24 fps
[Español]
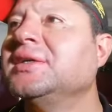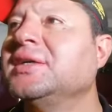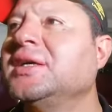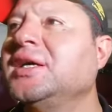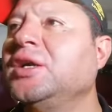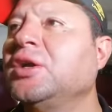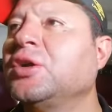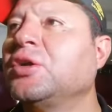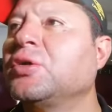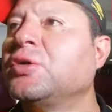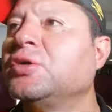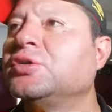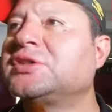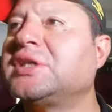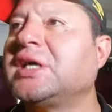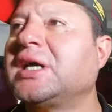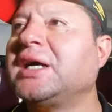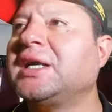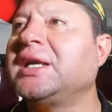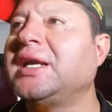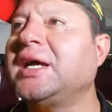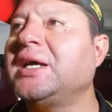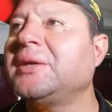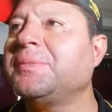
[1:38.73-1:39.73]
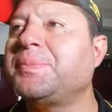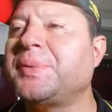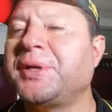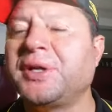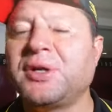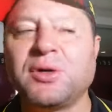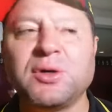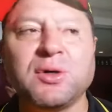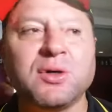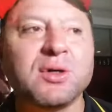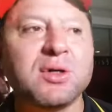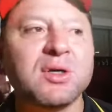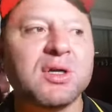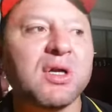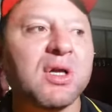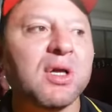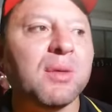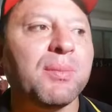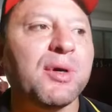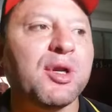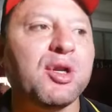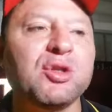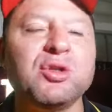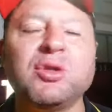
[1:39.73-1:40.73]
y nos gusta ganar, pero,
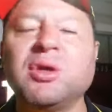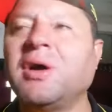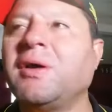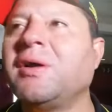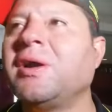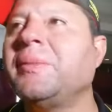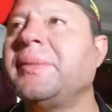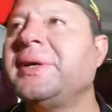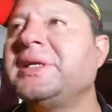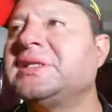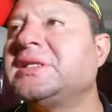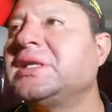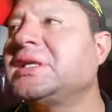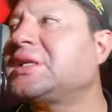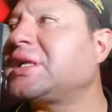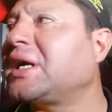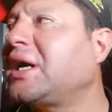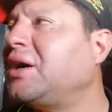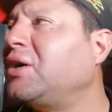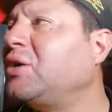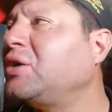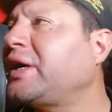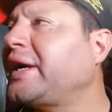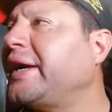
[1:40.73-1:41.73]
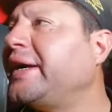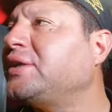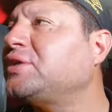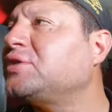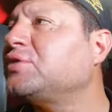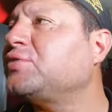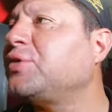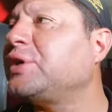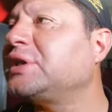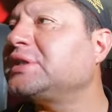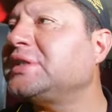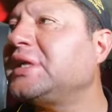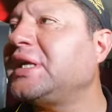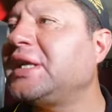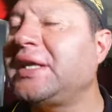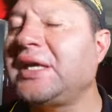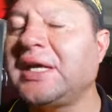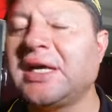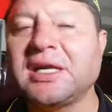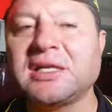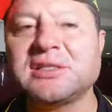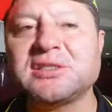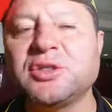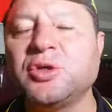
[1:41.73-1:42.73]
pero indudablemente el trabajo que ha hecho Fuerza
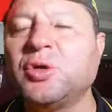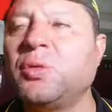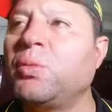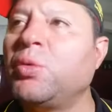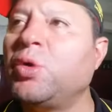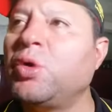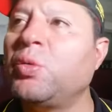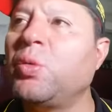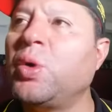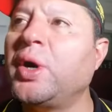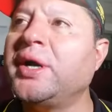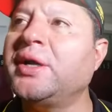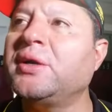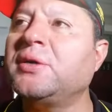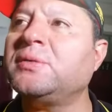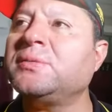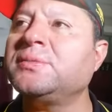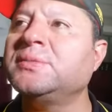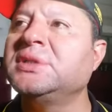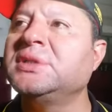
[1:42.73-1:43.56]
Herediana ha sido muy bueno